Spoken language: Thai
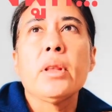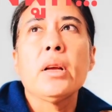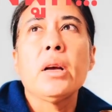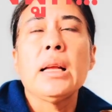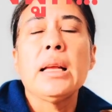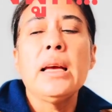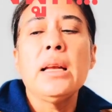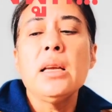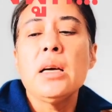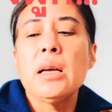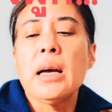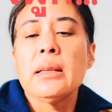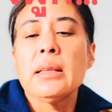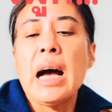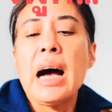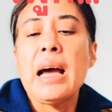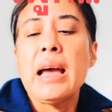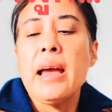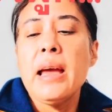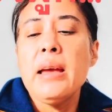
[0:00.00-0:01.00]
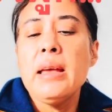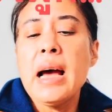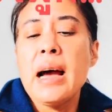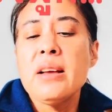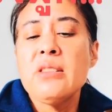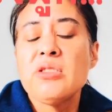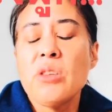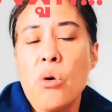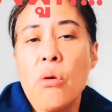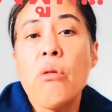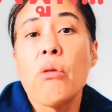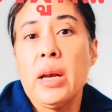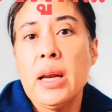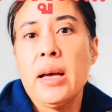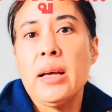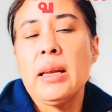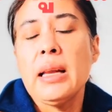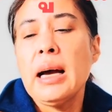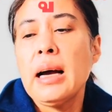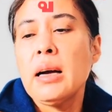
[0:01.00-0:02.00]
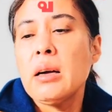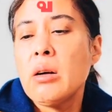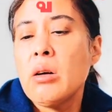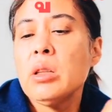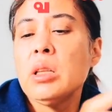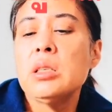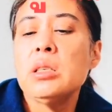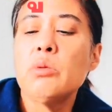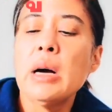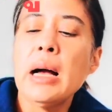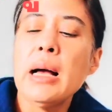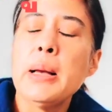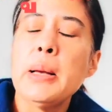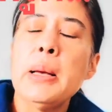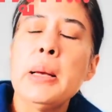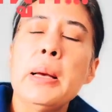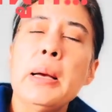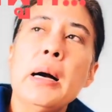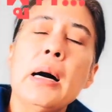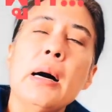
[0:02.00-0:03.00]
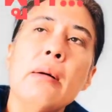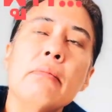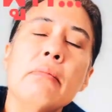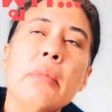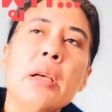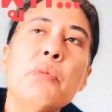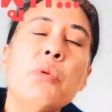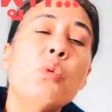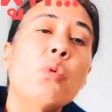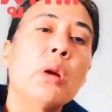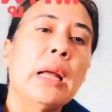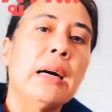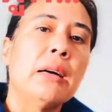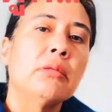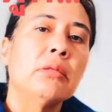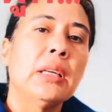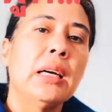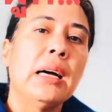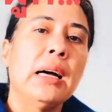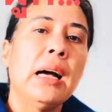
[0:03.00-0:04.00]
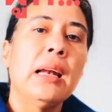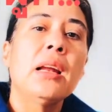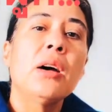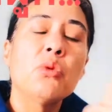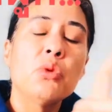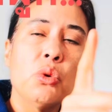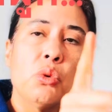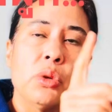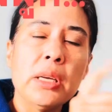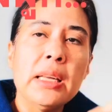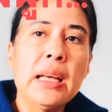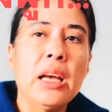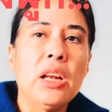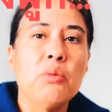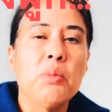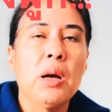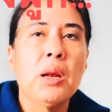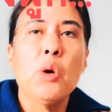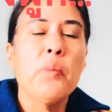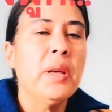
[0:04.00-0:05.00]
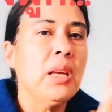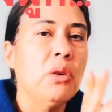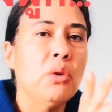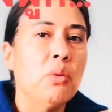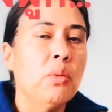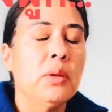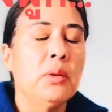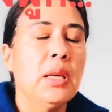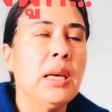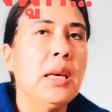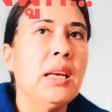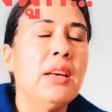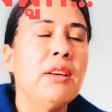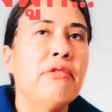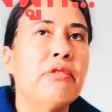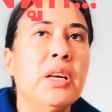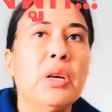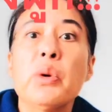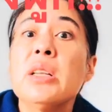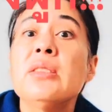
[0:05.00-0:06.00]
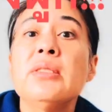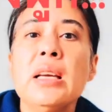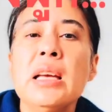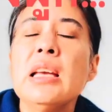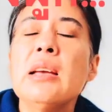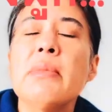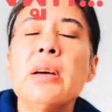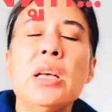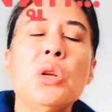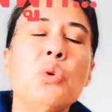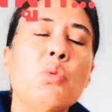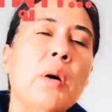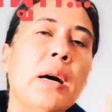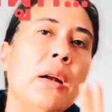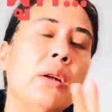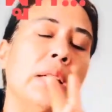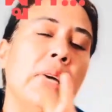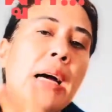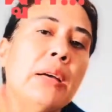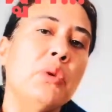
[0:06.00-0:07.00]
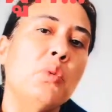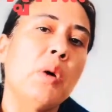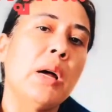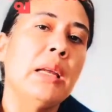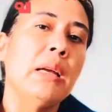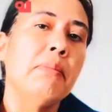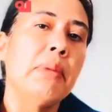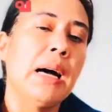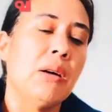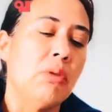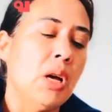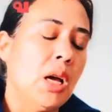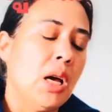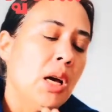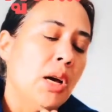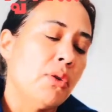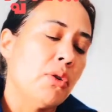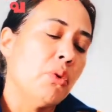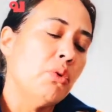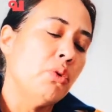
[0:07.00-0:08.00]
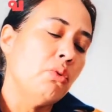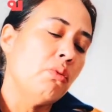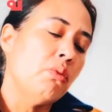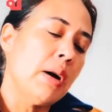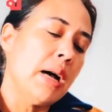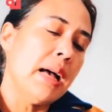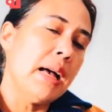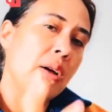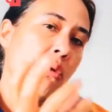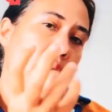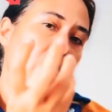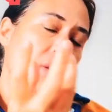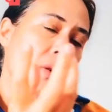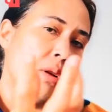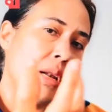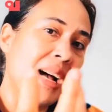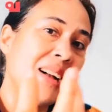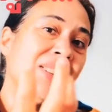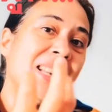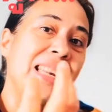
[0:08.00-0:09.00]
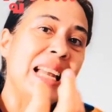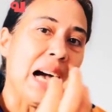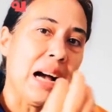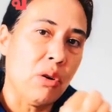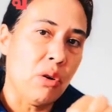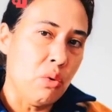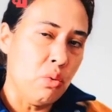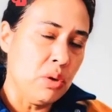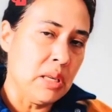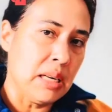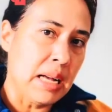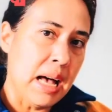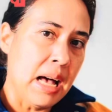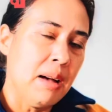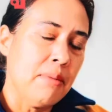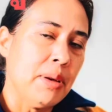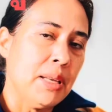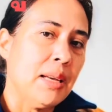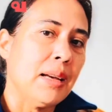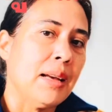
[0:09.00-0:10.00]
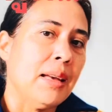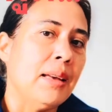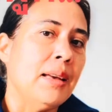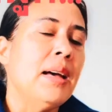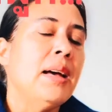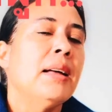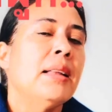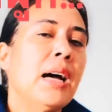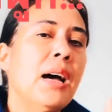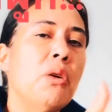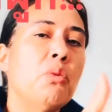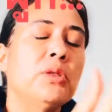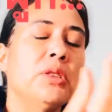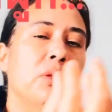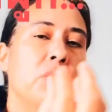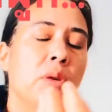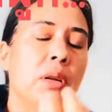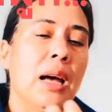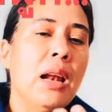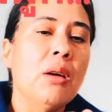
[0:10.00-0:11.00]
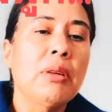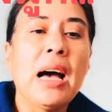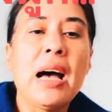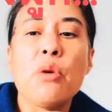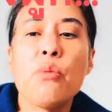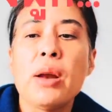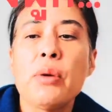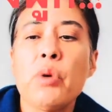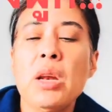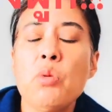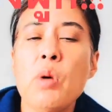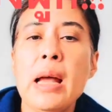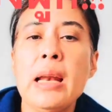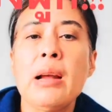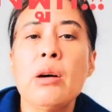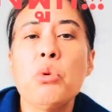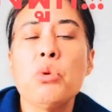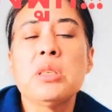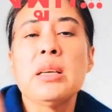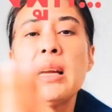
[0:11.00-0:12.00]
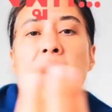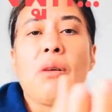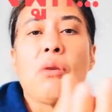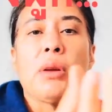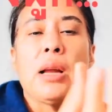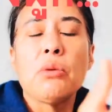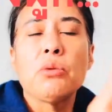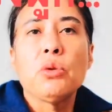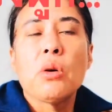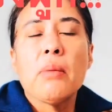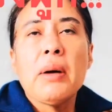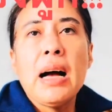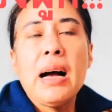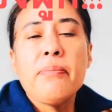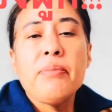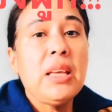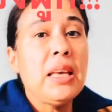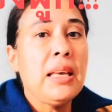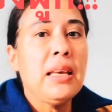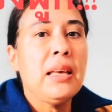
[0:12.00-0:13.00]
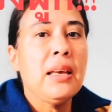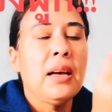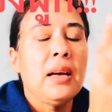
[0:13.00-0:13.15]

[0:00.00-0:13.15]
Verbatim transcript: อาทิตย์หนึ่งอ่ะถ่ายให้ได้สองหนนะคะก็ถือว่าไม่ผูกแล้วนะคะเราดูที่ไหนดูบ้างเราไม่ได้ดูที่ฟรีเควนซีไม่ได้ดูว่าเราถ่ายทุกวันหรือเปล่าเราดูว่าลักษณะของอุจจาระเป็นยังไง ถ้าถ้าเราถ่ายวันเว้นวันแล้วอุจจาระของเราสุขภาพดี